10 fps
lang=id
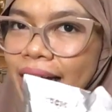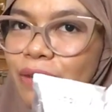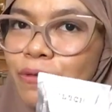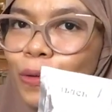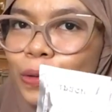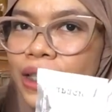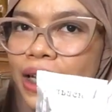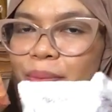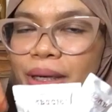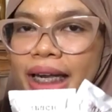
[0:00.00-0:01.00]
Karena fokus
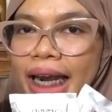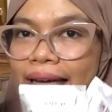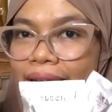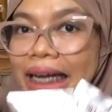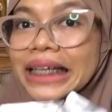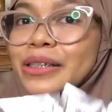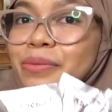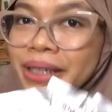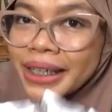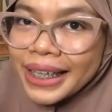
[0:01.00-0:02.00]
dari penilaiannya
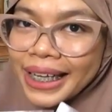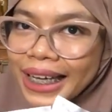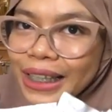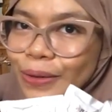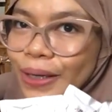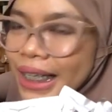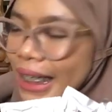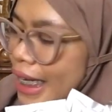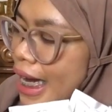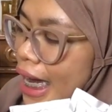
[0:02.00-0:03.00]
sebenarnya itu ada
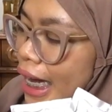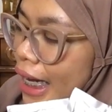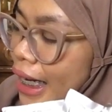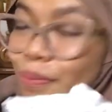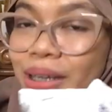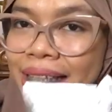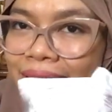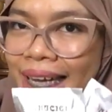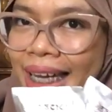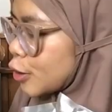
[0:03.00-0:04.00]
di
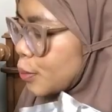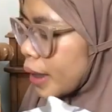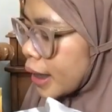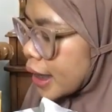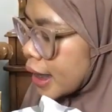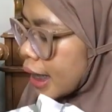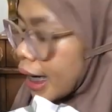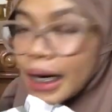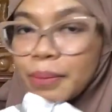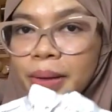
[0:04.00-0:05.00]
kemasannya. Cuman
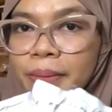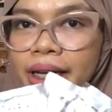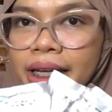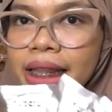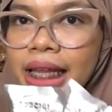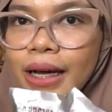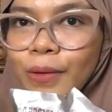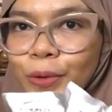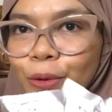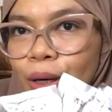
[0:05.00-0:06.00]
karena memang
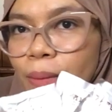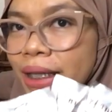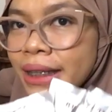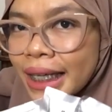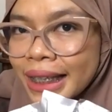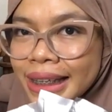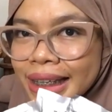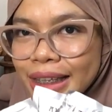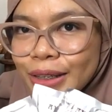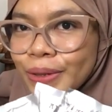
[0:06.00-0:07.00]
kita untuk kemasannya
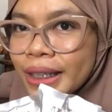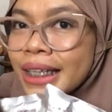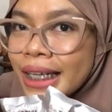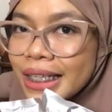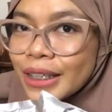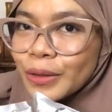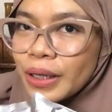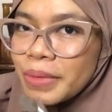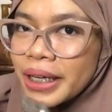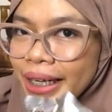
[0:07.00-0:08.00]
sendiri sudah jadi,
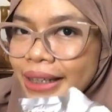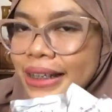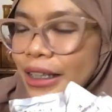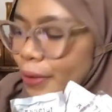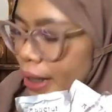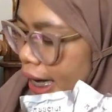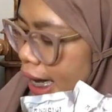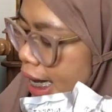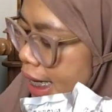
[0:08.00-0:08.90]
sudah beres gitu ya.